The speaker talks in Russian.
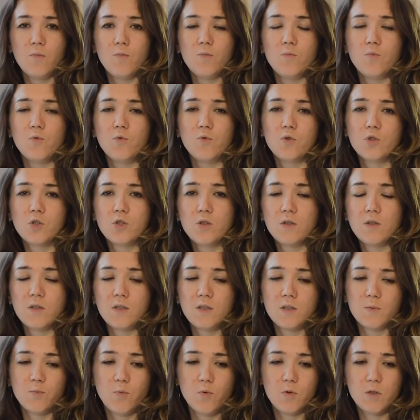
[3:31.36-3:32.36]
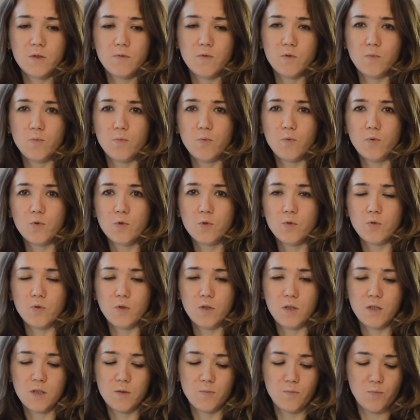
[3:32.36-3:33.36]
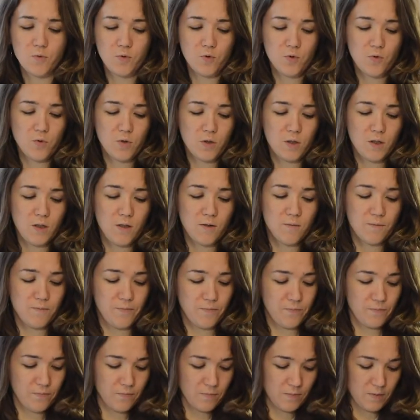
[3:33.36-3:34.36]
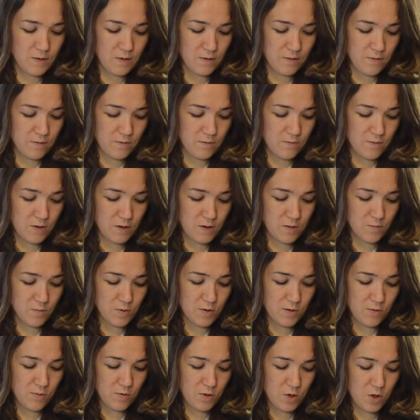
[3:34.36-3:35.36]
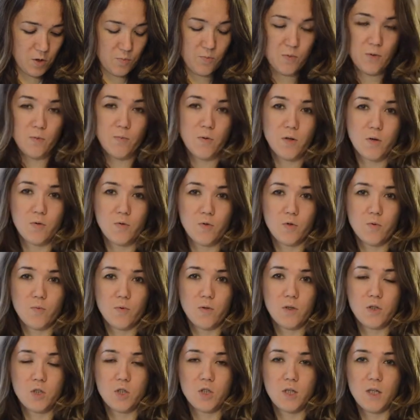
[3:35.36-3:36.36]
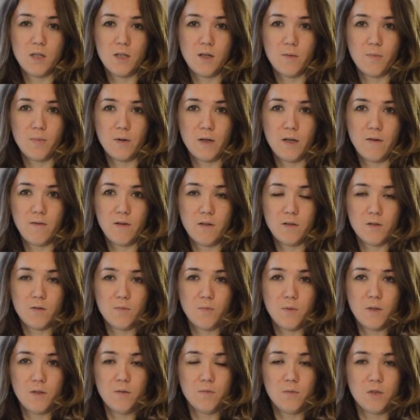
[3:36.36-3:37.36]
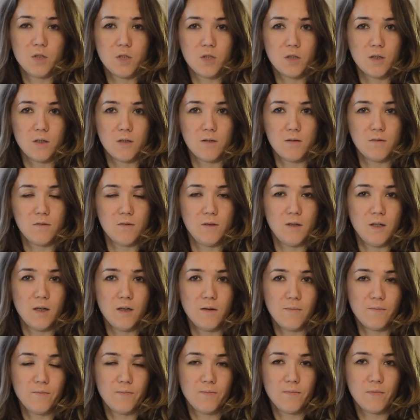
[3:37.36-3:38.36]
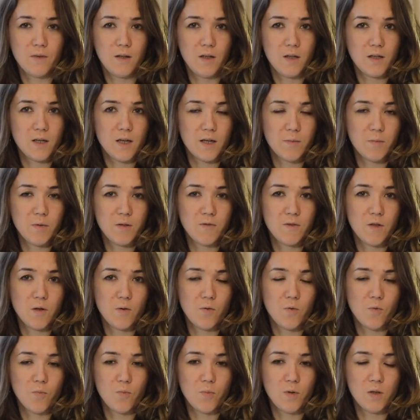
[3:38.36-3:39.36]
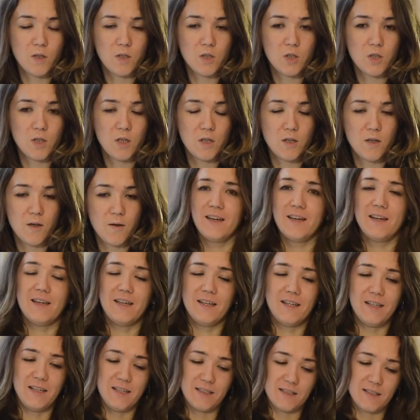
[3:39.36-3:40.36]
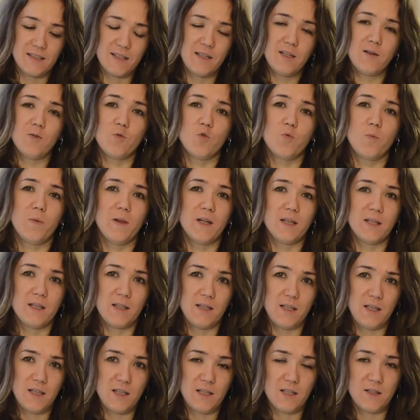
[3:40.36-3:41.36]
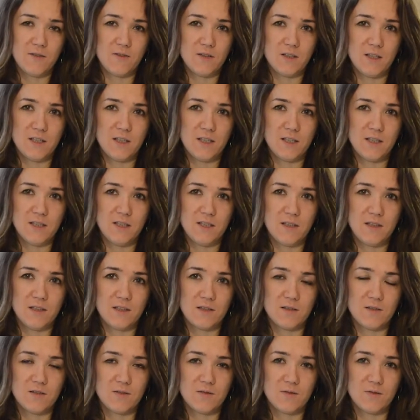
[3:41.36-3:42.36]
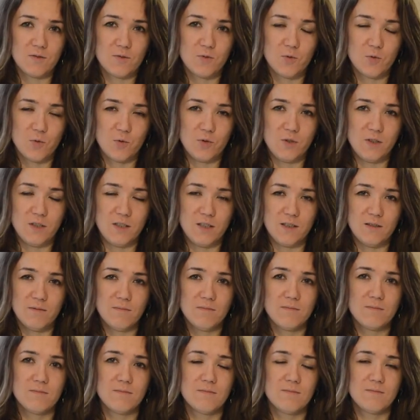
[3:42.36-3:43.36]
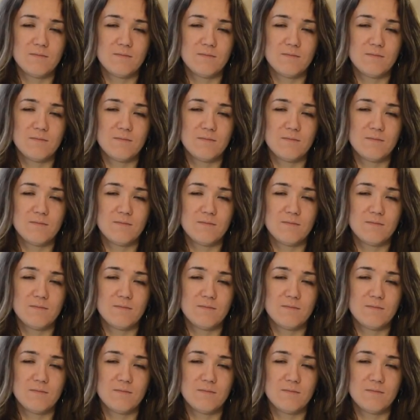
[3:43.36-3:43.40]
можно использовать позу из-под руки. В этом случае подбородок малыша направлен к подмышке. Да? И кормить в таком положении. Если уплотнение в середине груди –